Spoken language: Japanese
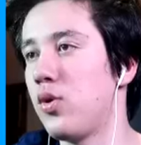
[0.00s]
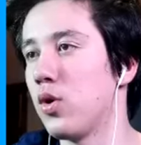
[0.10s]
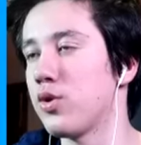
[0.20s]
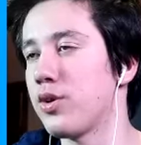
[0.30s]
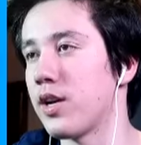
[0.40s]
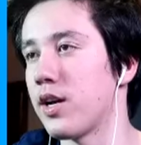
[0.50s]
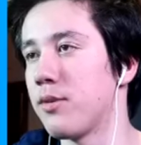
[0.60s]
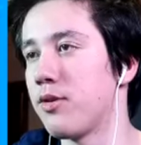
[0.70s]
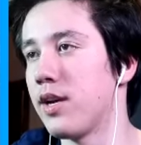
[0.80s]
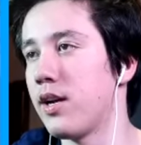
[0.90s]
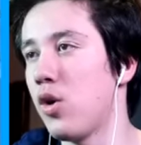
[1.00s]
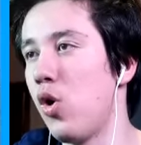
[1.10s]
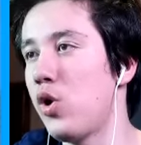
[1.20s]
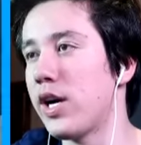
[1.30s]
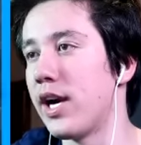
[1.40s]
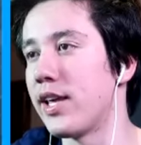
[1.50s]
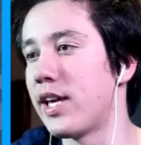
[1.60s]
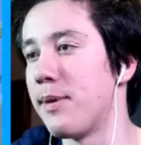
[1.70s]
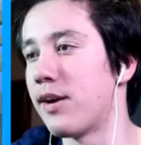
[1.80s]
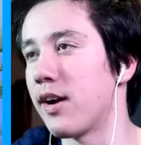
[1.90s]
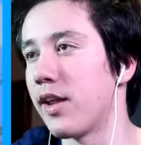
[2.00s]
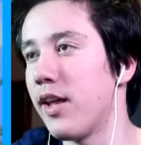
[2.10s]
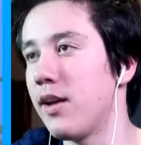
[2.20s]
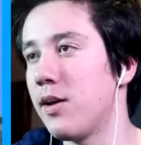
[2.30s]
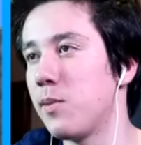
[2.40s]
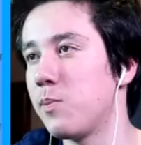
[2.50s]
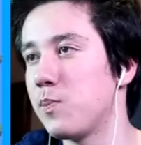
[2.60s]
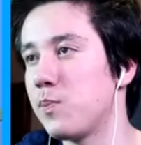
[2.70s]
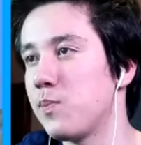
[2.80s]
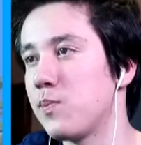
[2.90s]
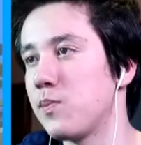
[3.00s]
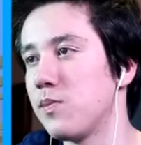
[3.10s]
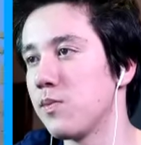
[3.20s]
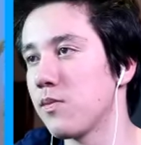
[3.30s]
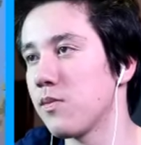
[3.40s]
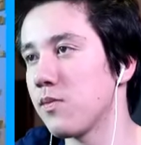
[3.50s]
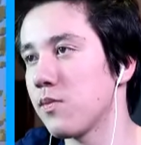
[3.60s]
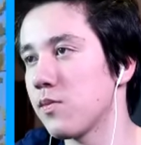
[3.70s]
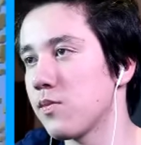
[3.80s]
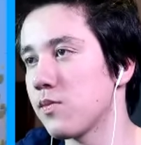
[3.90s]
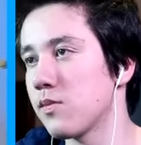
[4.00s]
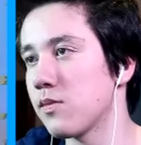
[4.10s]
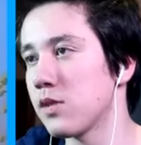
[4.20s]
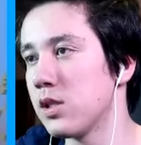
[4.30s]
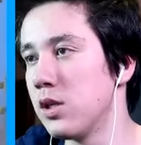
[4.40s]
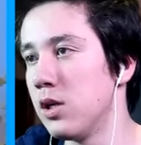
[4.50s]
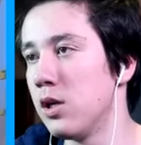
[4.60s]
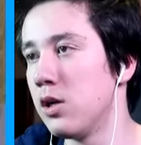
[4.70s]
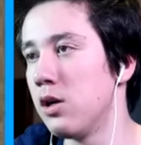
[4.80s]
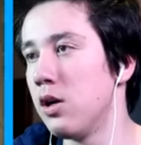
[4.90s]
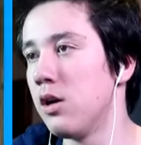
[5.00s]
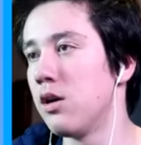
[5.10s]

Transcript: 男だから僕はね、今回で決めるからね。また僕だけ生き残ったらみんな恥ずかしくない